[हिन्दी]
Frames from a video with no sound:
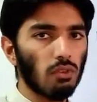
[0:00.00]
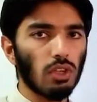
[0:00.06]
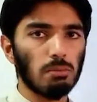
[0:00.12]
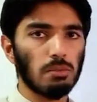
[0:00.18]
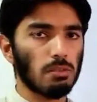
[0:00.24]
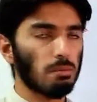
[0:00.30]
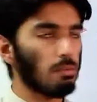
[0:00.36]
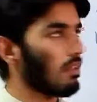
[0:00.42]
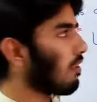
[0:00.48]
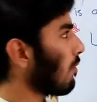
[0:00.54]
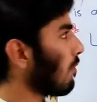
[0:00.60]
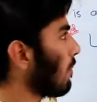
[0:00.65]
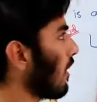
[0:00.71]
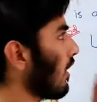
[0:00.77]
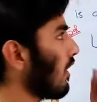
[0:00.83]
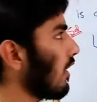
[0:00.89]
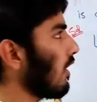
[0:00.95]
वो हम इस पर
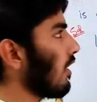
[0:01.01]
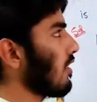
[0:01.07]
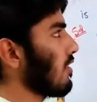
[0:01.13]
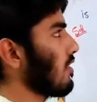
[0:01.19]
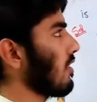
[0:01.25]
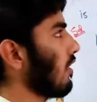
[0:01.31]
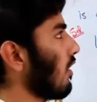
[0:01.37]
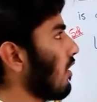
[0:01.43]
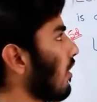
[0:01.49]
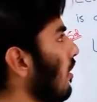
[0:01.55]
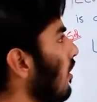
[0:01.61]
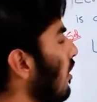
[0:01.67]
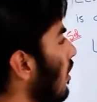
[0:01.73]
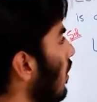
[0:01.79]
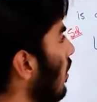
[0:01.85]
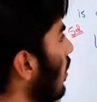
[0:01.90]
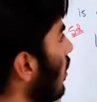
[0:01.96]
अप्लाई नहीं कर सकते
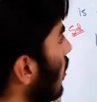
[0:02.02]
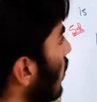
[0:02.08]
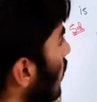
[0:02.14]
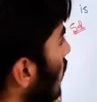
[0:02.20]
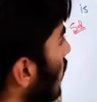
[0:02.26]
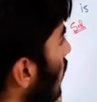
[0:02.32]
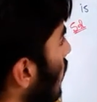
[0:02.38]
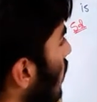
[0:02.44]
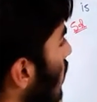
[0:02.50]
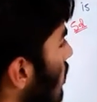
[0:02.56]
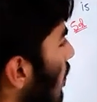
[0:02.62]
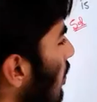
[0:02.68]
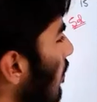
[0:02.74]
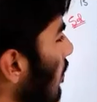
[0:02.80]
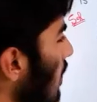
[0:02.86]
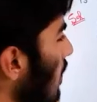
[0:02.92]
तो इसमें हम